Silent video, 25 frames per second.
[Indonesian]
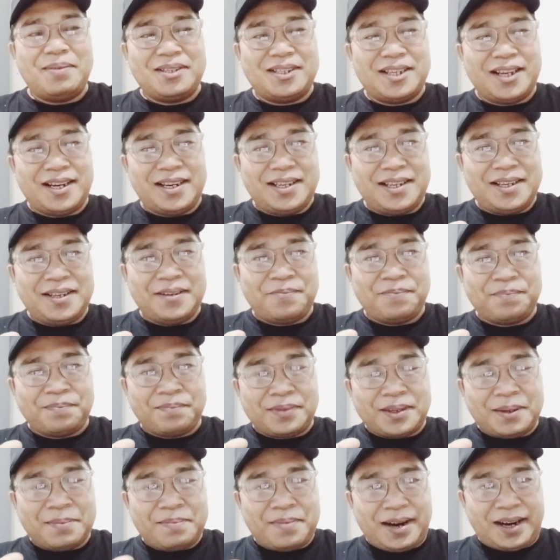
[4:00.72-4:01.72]
menjadi
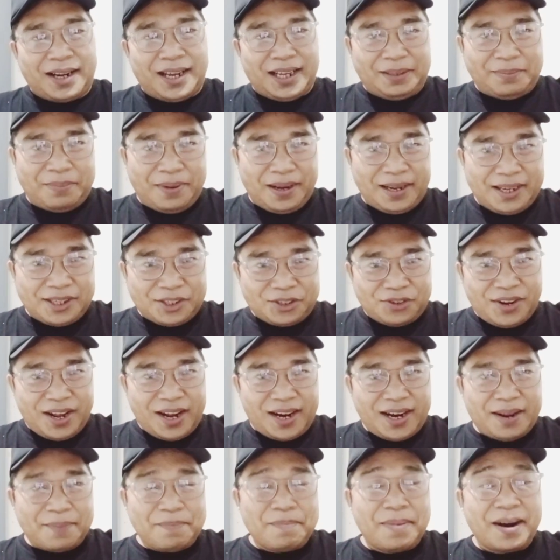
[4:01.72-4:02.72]
berkat bagi
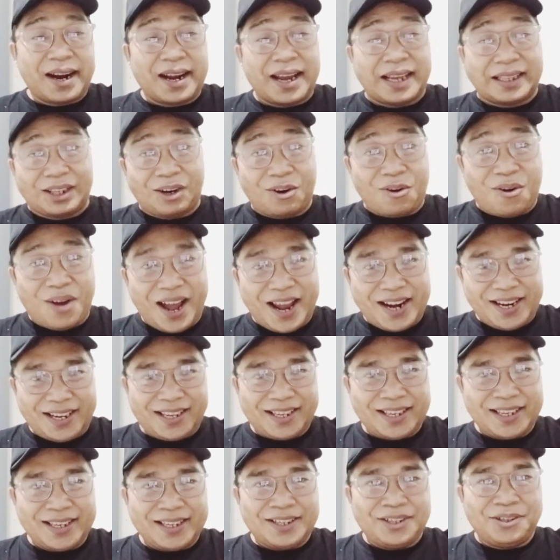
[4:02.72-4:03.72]
saudara, berkat
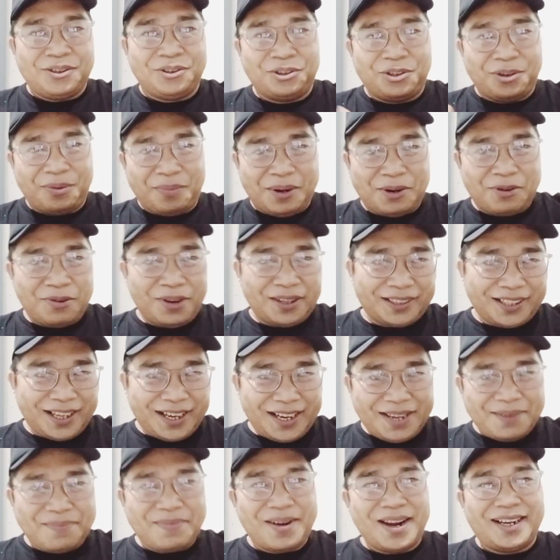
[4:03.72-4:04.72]
rohani untuk menguatkan
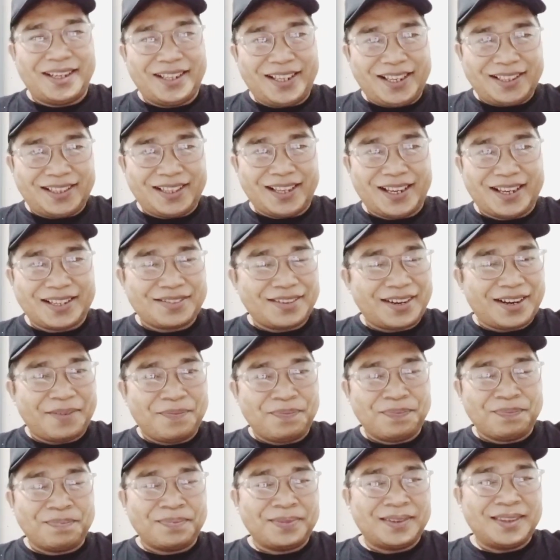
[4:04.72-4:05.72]
iman kita.
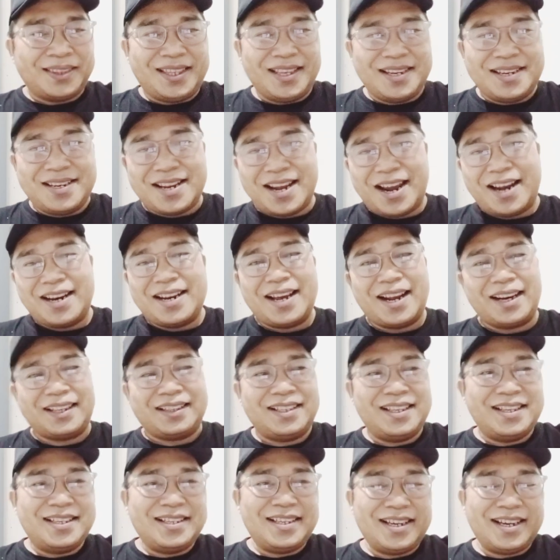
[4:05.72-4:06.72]
Tidak ada
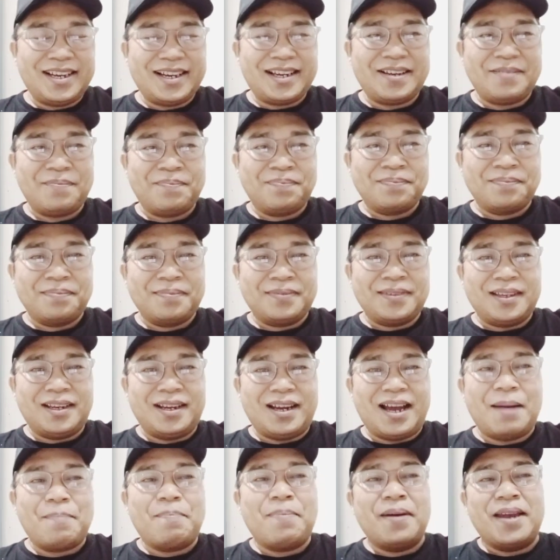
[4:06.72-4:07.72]
artinya
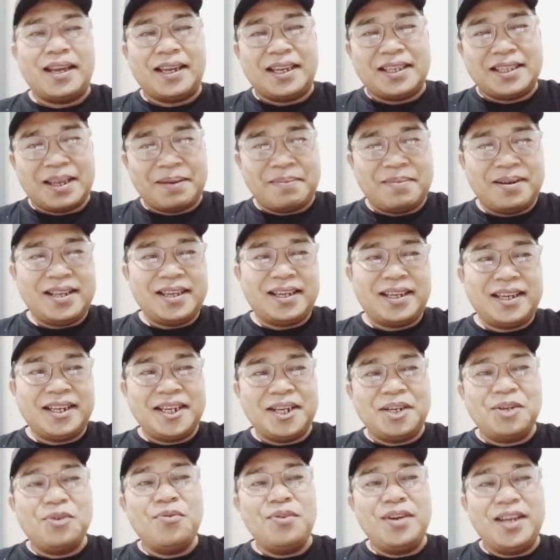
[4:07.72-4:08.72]
apa yang kita miliki
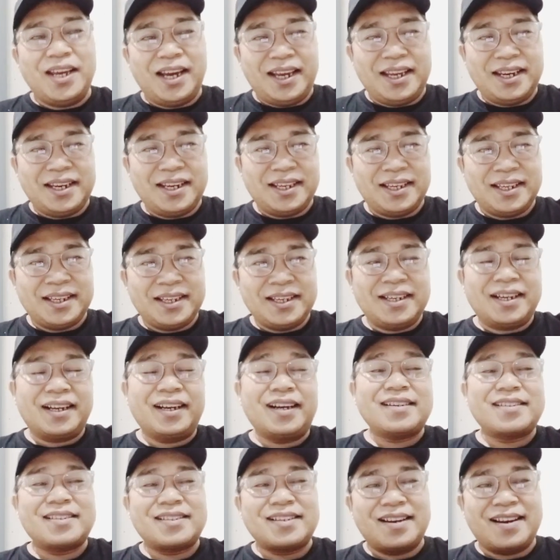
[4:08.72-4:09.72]
di dunia ini.
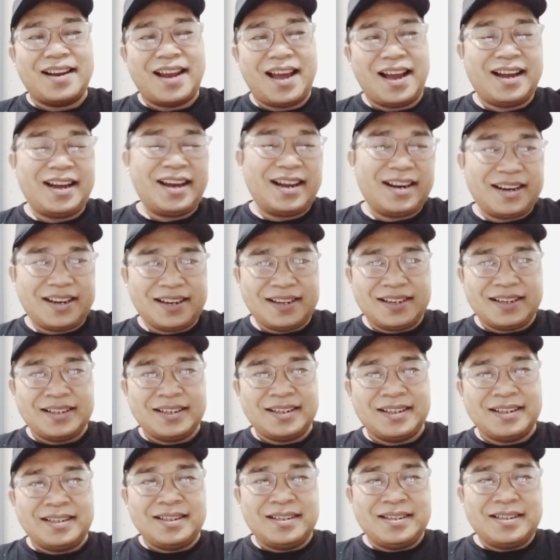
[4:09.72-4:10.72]
Kesenangan
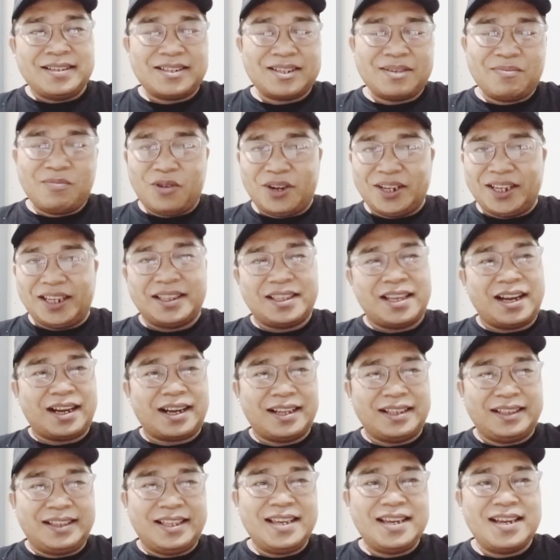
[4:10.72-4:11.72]
semuanya kita
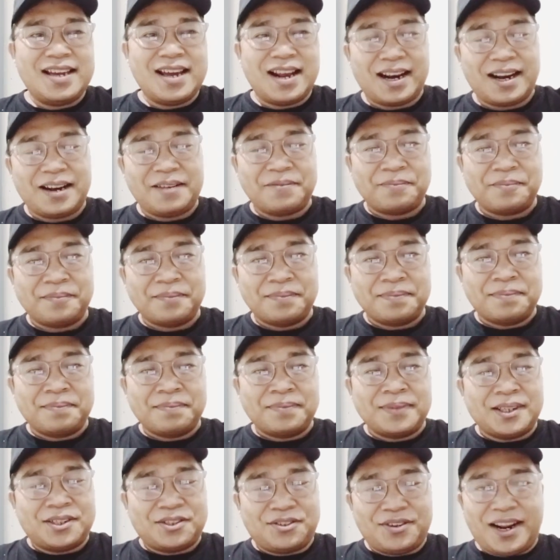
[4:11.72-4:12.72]
akan tinggal.
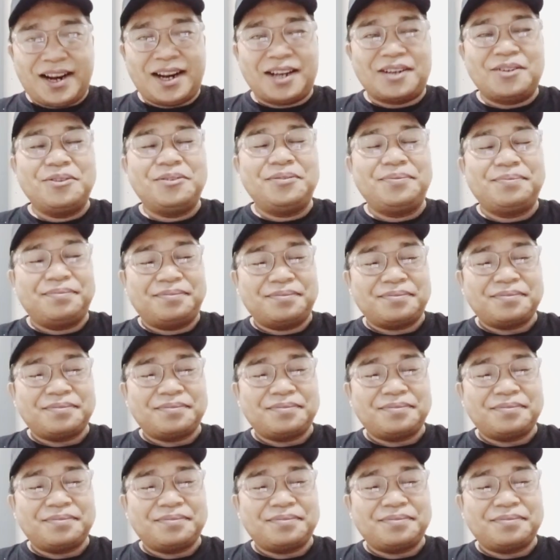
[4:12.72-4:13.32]
Saudaraku,